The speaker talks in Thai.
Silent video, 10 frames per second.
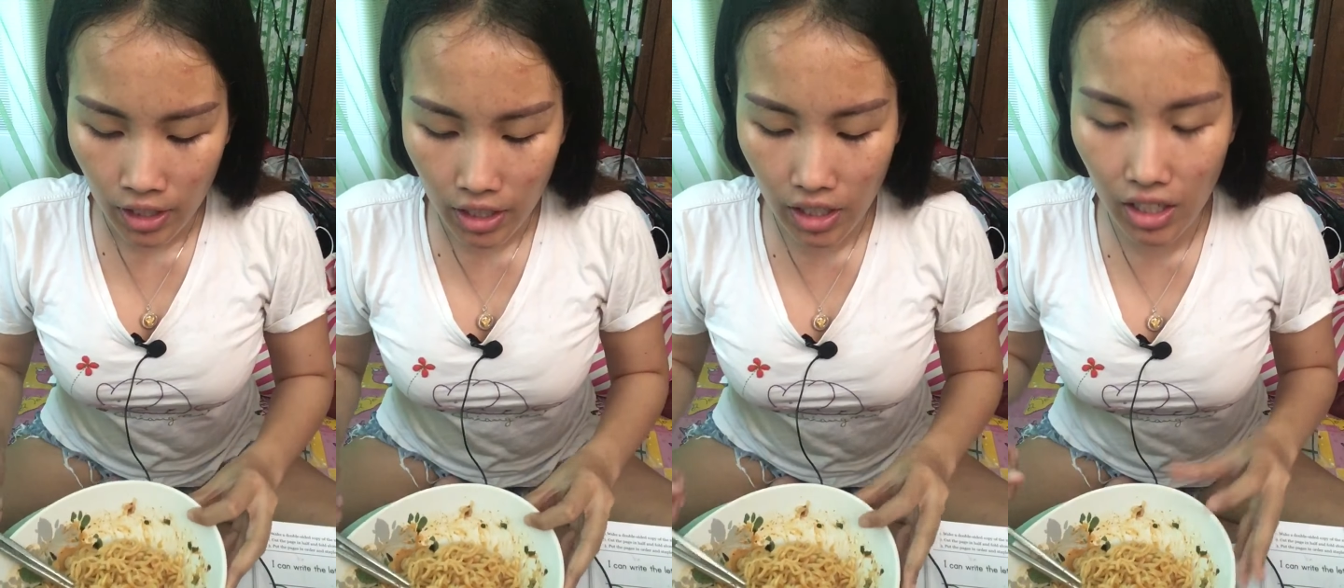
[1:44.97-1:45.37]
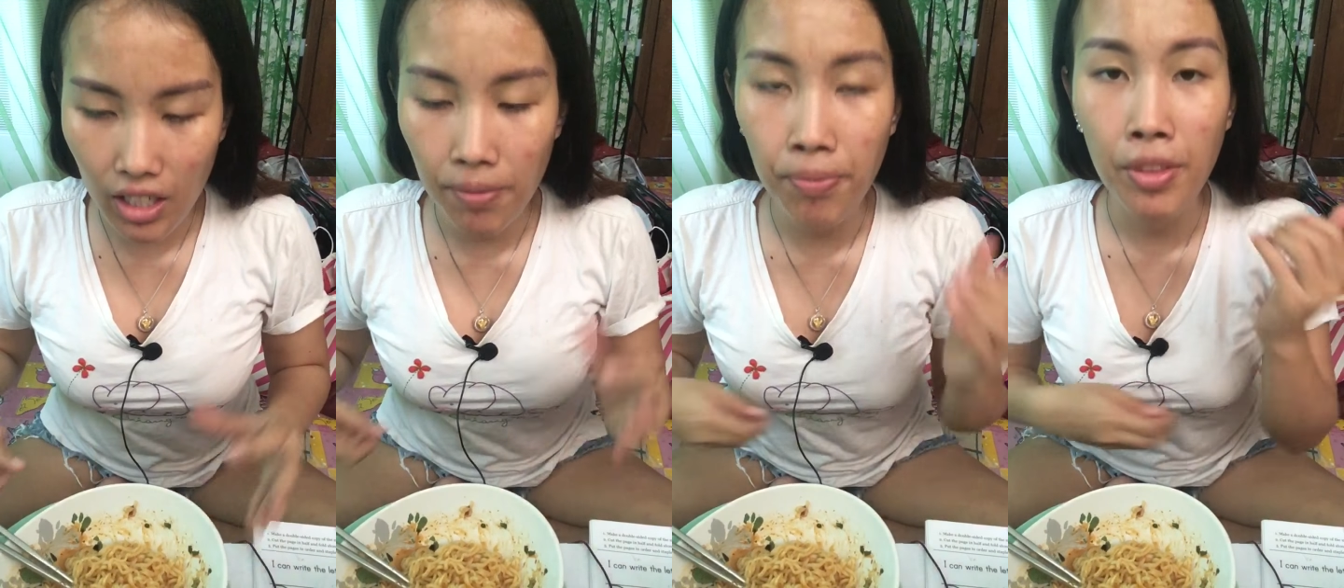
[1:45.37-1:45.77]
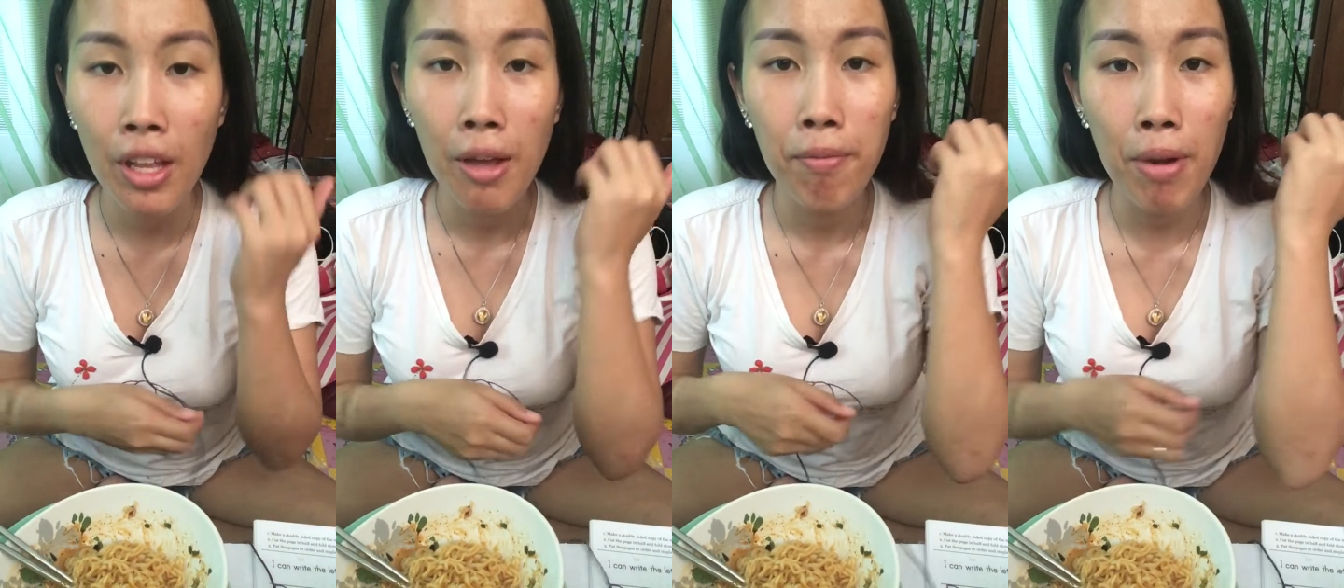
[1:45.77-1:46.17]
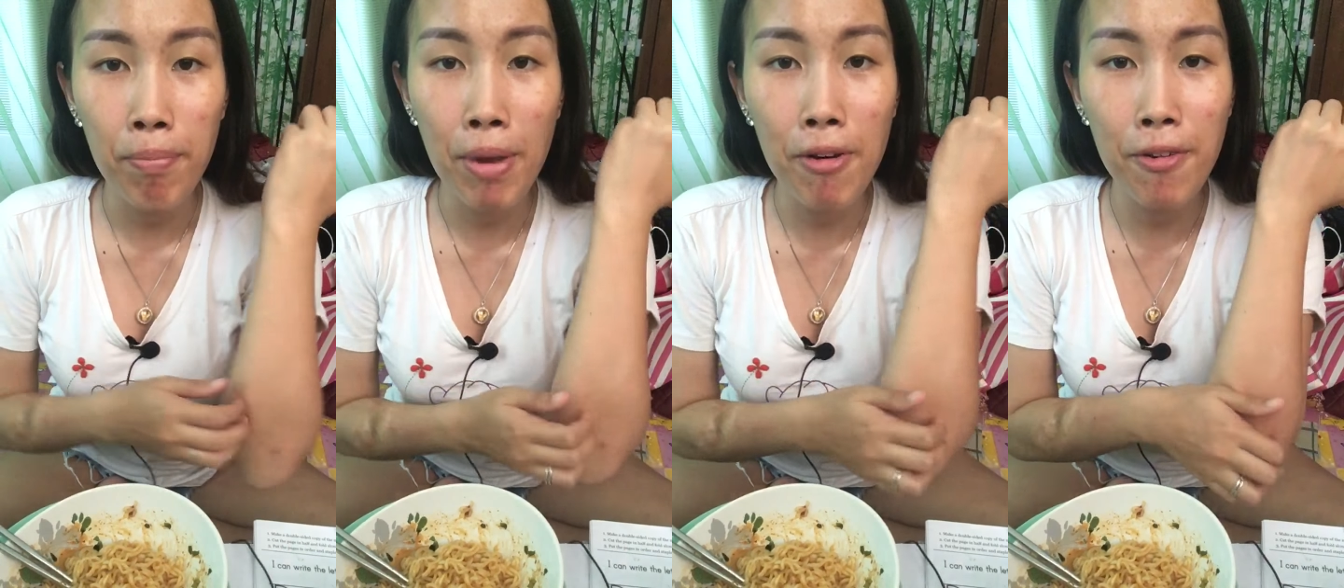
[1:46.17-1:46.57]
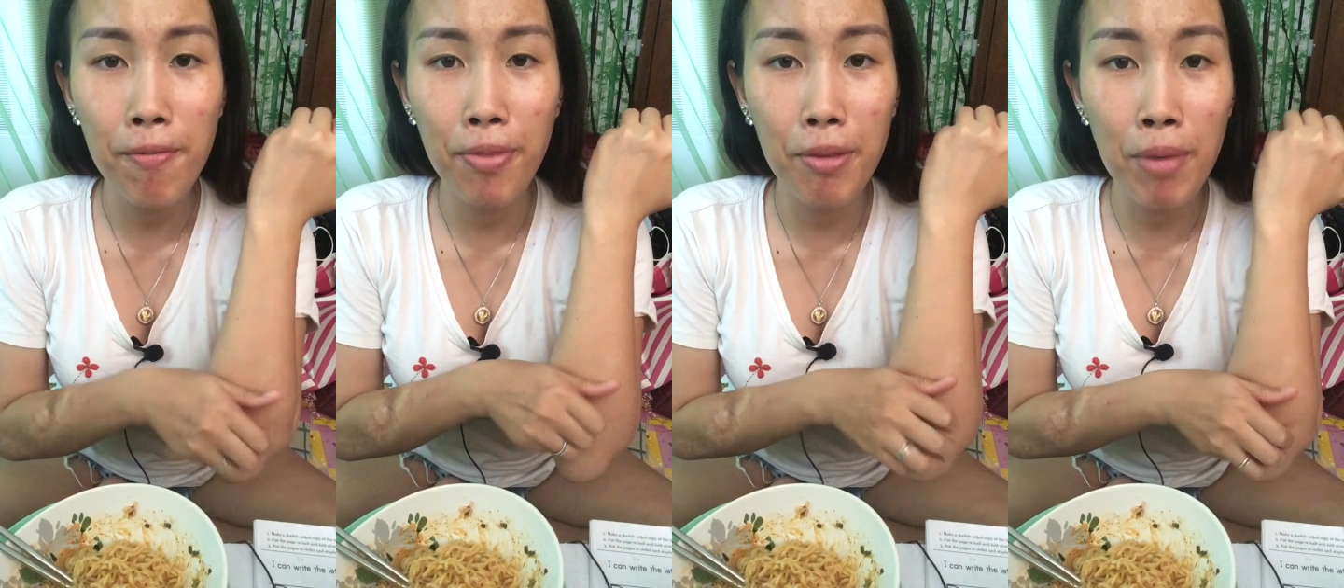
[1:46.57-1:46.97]
คือมัน
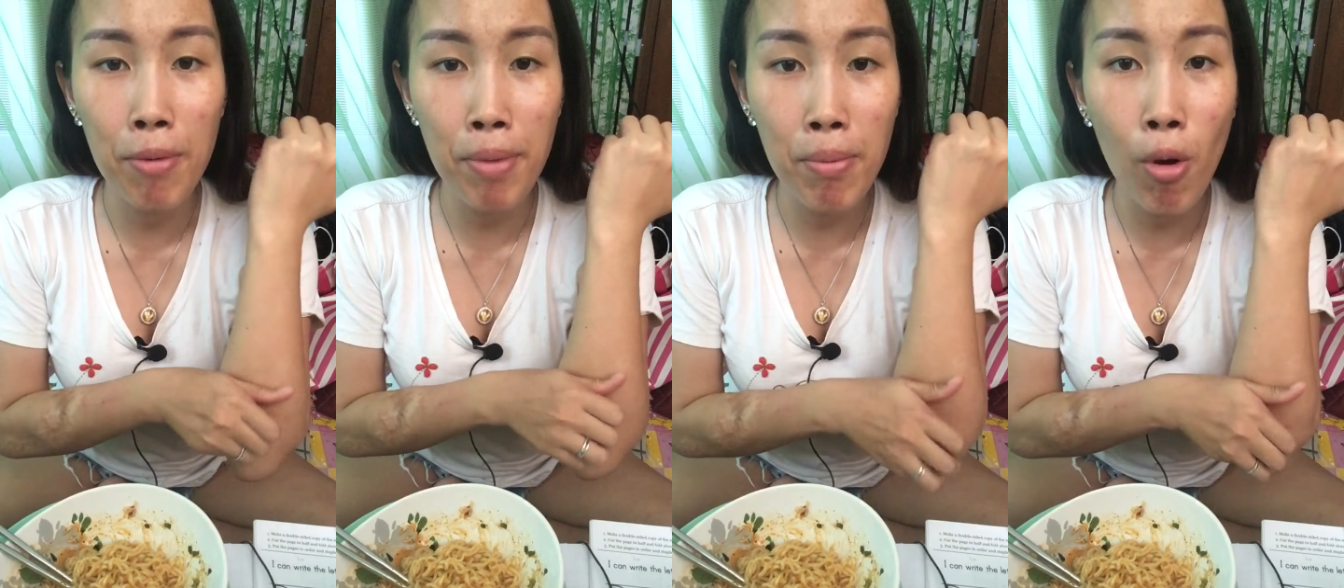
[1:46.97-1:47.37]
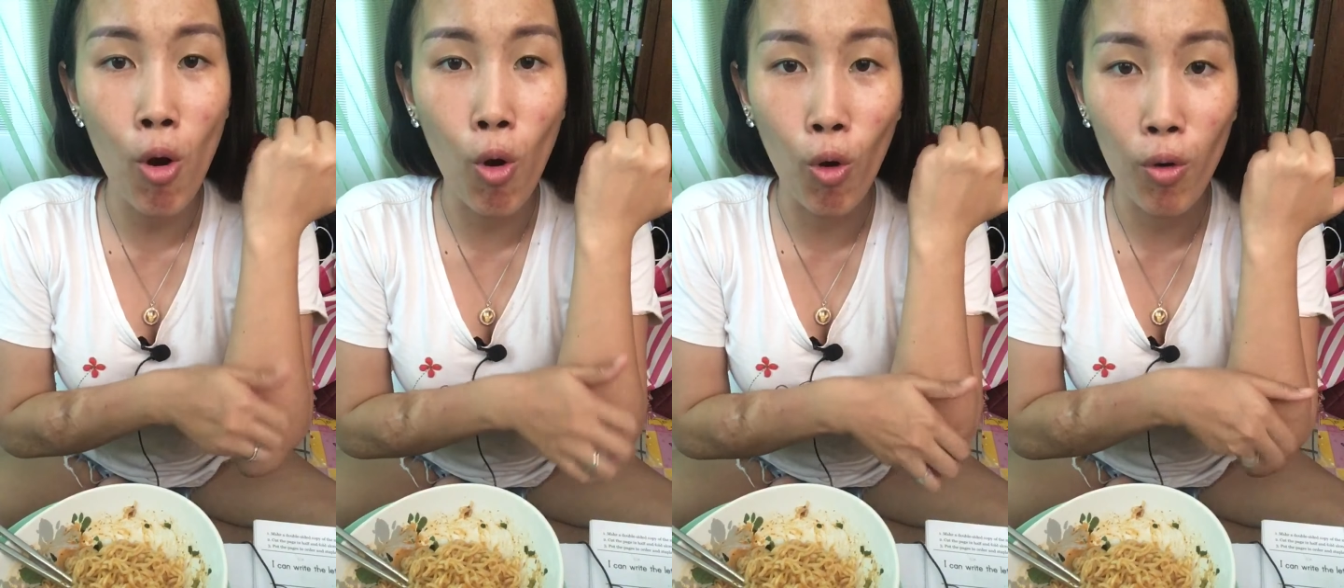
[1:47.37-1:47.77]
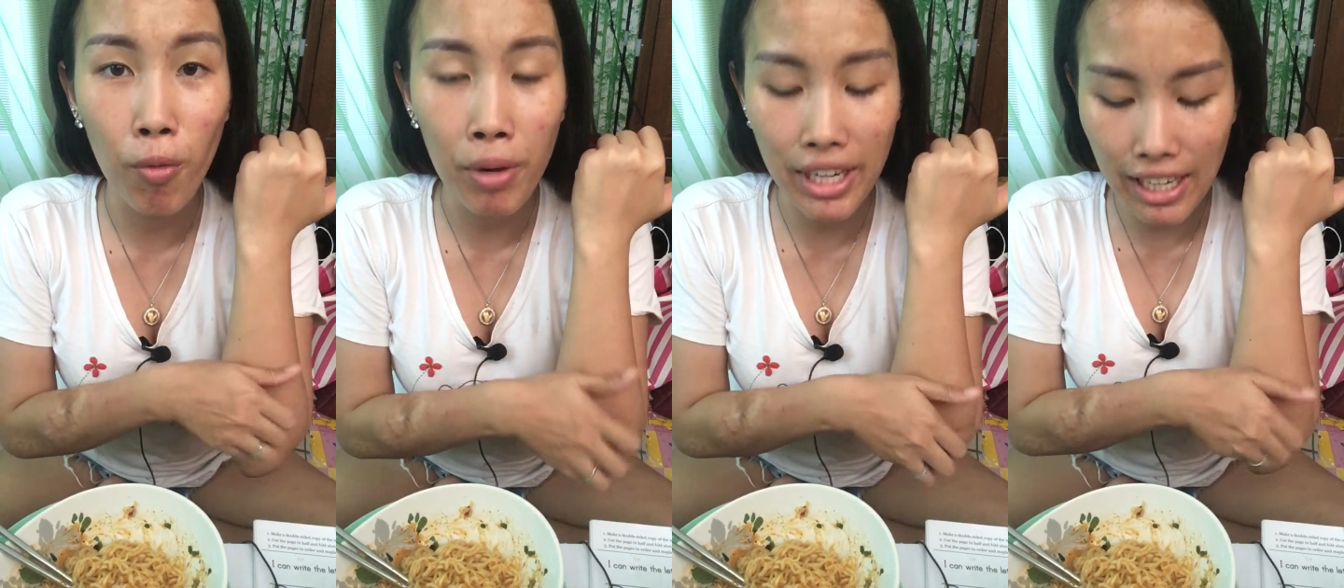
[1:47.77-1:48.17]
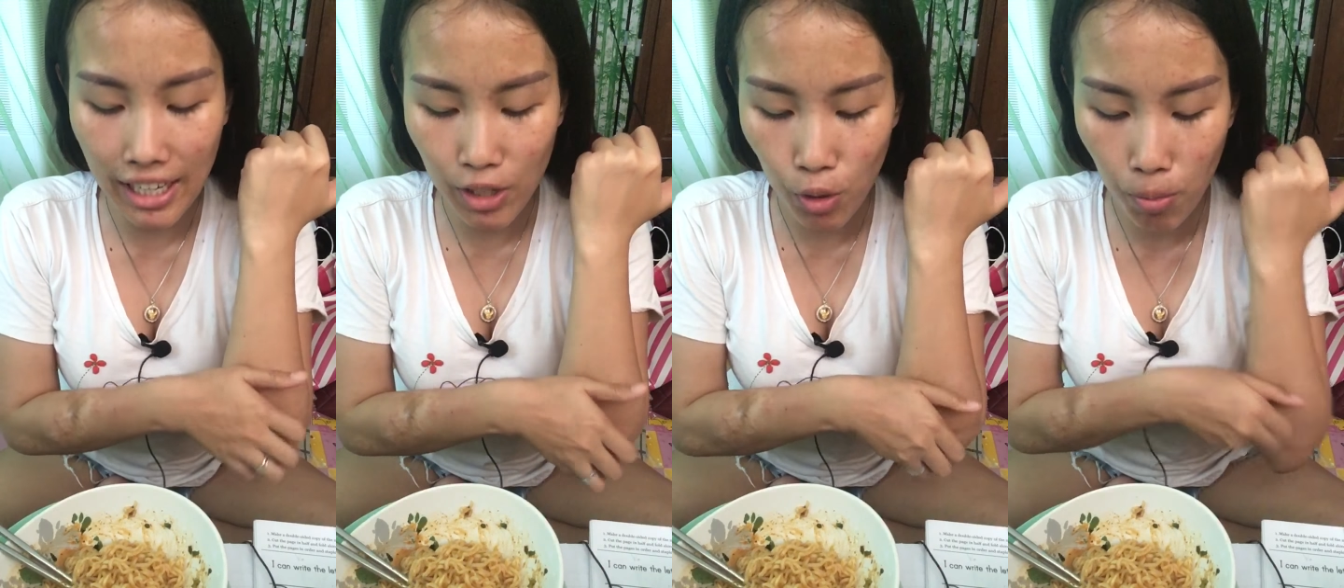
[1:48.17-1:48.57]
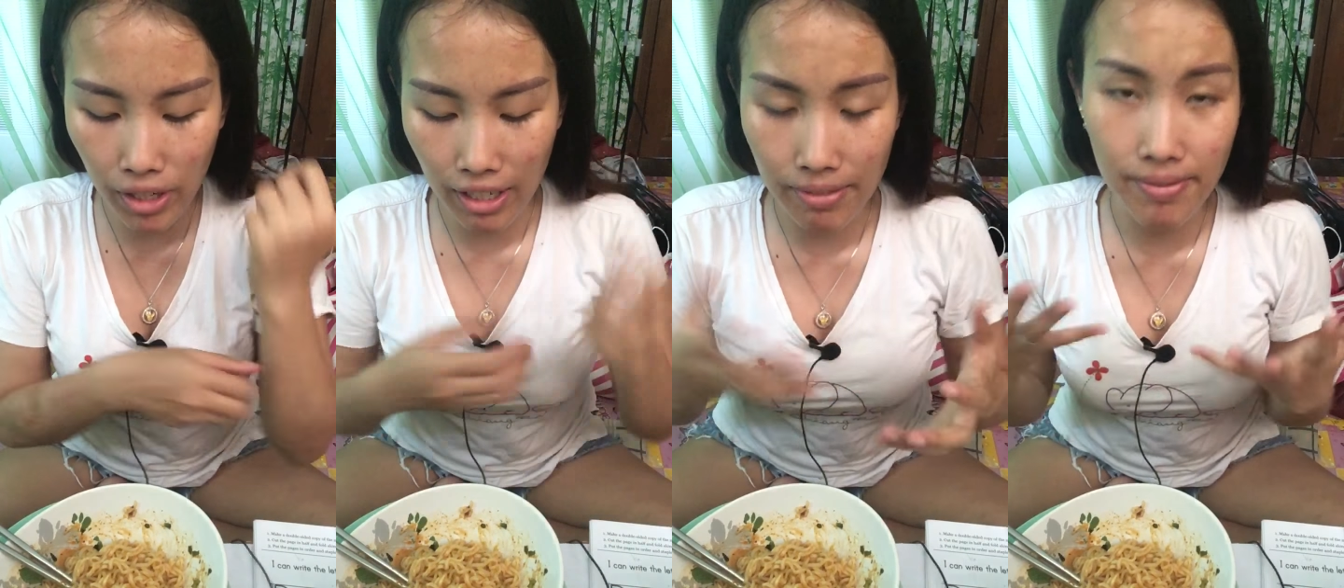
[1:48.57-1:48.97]
เป็นผงมันก็เลยดูเหมือน
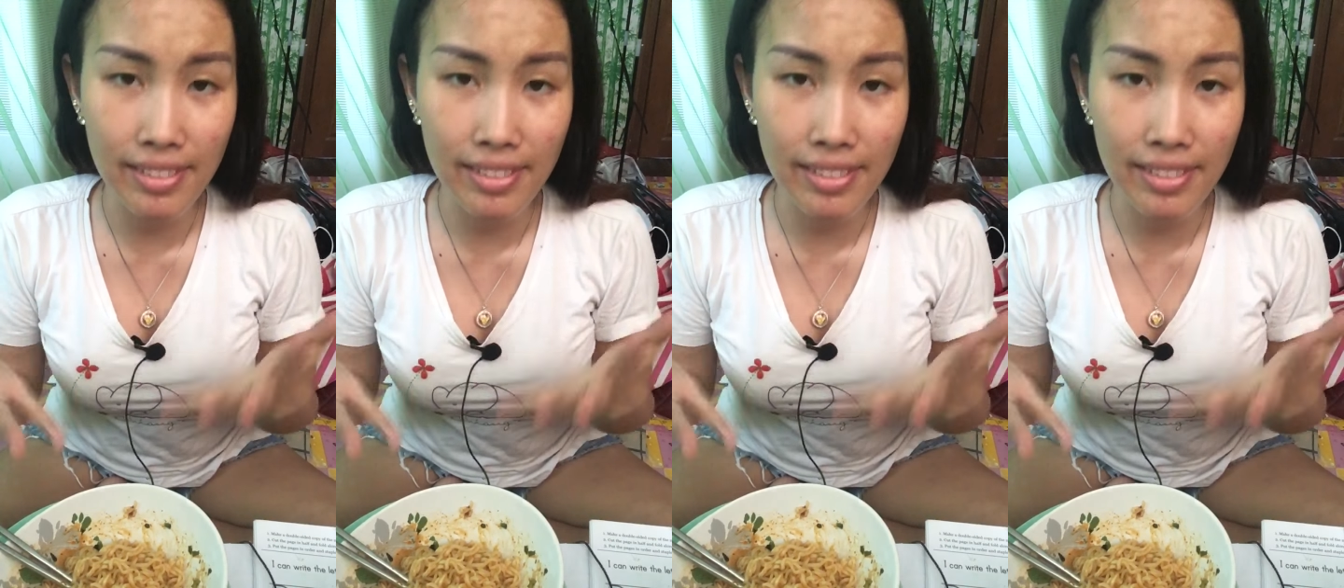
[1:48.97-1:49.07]
กับ